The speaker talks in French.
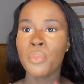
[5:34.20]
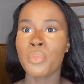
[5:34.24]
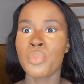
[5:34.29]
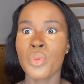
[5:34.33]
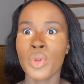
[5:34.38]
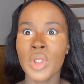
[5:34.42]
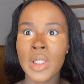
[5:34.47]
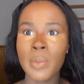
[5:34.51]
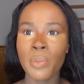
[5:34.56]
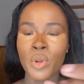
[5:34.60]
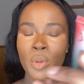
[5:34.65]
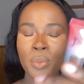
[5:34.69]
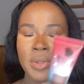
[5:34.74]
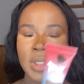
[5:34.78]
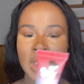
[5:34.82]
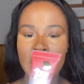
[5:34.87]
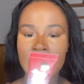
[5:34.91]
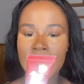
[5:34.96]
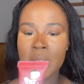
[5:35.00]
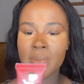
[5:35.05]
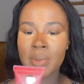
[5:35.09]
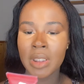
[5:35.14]
Pour les
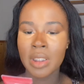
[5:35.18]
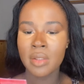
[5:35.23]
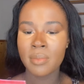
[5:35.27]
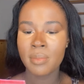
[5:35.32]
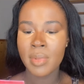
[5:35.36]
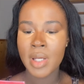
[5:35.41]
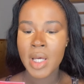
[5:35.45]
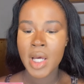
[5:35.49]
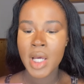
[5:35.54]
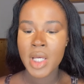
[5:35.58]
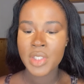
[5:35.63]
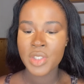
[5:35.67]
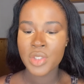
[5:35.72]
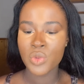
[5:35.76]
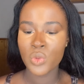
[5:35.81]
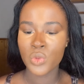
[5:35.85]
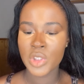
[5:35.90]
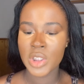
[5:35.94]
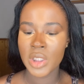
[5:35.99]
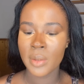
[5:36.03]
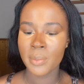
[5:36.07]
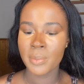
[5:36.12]
paupières, j'ai pris une base,
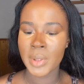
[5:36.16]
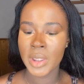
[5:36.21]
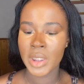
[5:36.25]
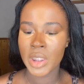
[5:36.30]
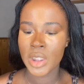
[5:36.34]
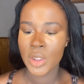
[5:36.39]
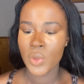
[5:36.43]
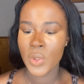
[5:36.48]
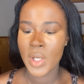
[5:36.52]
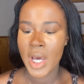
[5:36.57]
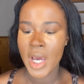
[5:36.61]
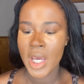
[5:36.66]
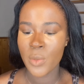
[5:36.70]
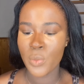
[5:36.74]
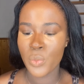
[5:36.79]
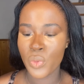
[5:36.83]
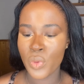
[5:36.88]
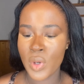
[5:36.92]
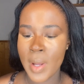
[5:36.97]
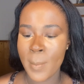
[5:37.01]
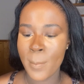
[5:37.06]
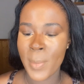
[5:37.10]
donc j'ai pris le high
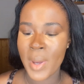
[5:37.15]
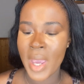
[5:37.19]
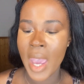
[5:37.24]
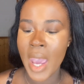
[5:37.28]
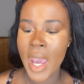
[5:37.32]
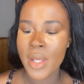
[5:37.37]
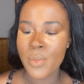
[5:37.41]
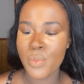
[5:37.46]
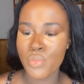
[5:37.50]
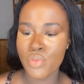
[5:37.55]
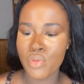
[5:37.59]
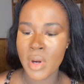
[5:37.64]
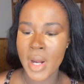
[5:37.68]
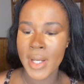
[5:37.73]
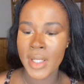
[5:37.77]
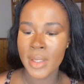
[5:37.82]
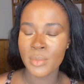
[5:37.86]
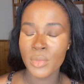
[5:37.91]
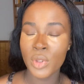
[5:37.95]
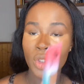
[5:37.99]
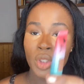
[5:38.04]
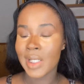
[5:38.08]
Prep Eye
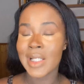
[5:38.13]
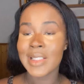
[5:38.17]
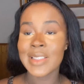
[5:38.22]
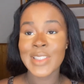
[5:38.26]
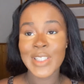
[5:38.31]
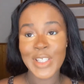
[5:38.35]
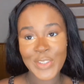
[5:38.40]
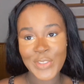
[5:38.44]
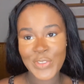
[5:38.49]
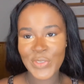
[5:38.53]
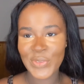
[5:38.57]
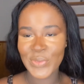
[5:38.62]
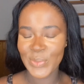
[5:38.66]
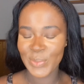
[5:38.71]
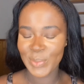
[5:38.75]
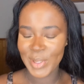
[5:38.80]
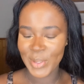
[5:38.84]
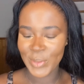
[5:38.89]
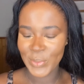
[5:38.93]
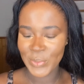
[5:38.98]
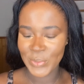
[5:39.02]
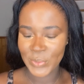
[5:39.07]
Prime, la teinte
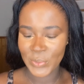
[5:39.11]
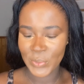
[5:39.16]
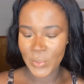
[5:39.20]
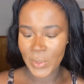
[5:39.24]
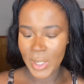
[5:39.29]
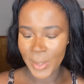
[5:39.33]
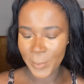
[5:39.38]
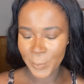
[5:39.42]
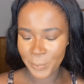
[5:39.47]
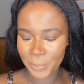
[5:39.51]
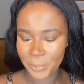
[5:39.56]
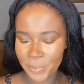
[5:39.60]
numéro 3.